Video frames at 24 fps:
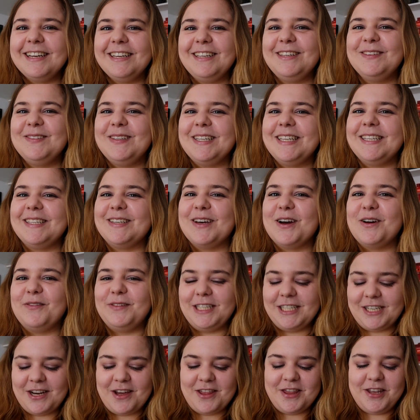You Deserve
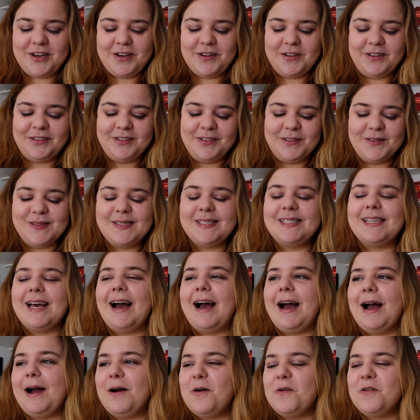Each Other de
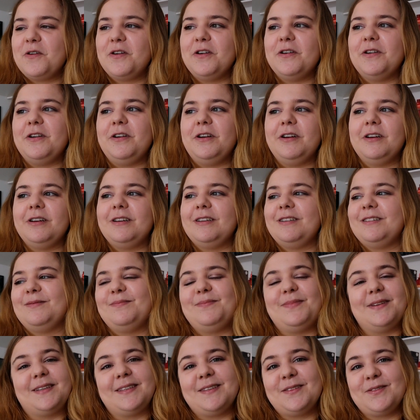Sarah Ogol euh,
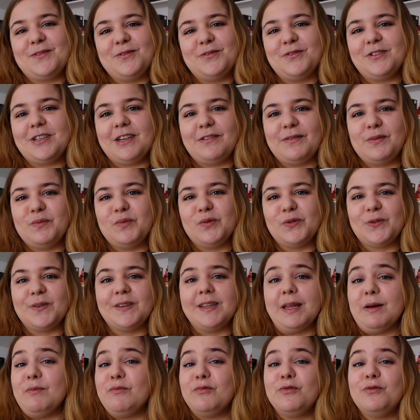parce que j'avais besoin
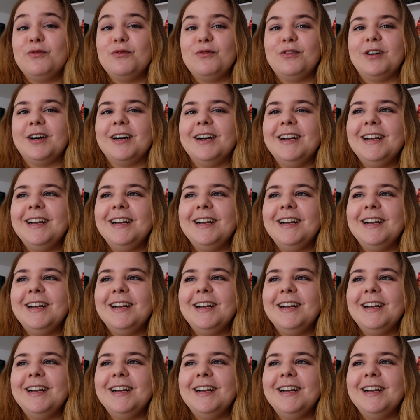d'amour